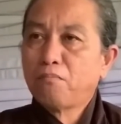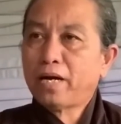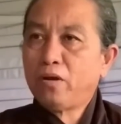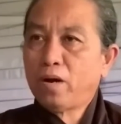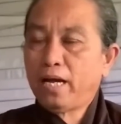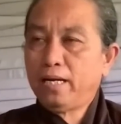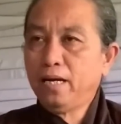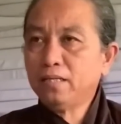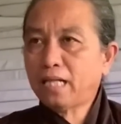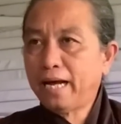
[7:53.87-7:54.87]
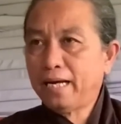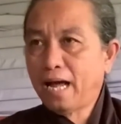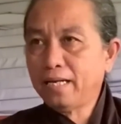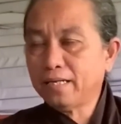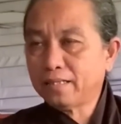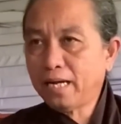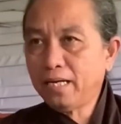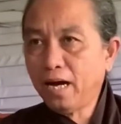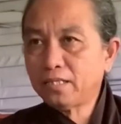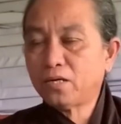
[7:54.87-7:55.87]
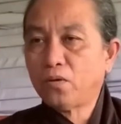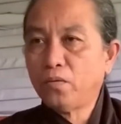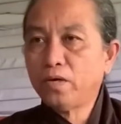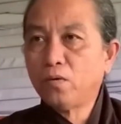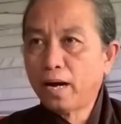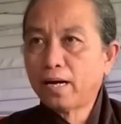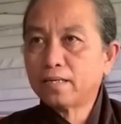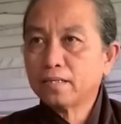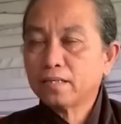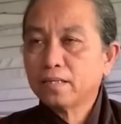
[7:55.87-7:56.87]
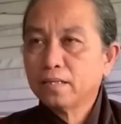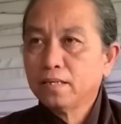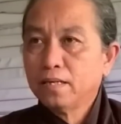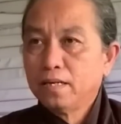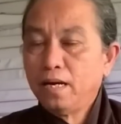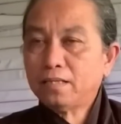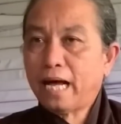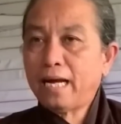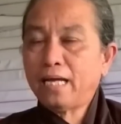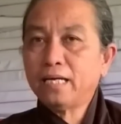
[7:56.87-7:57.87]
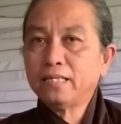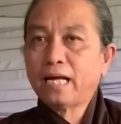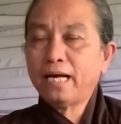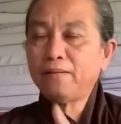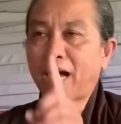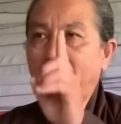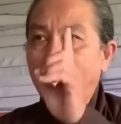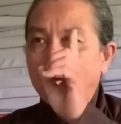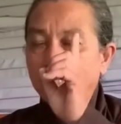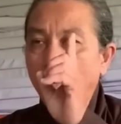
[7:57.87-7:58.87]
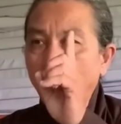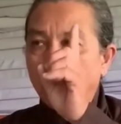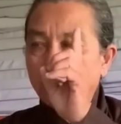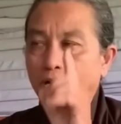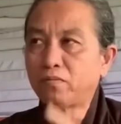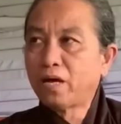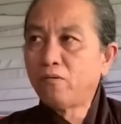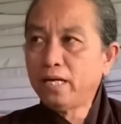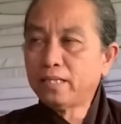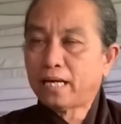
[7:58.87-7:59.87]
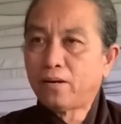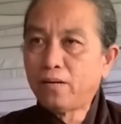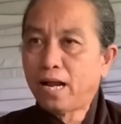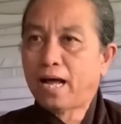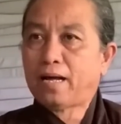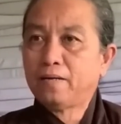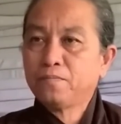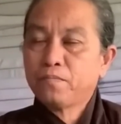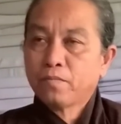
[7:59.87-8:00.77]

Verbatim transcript: mà điều này đức thầy đã nhìn thấy hết rồi quý cô bác đức thầy đã nhìn thấy mà ngài thố lộ trong giáo lý thầy nói là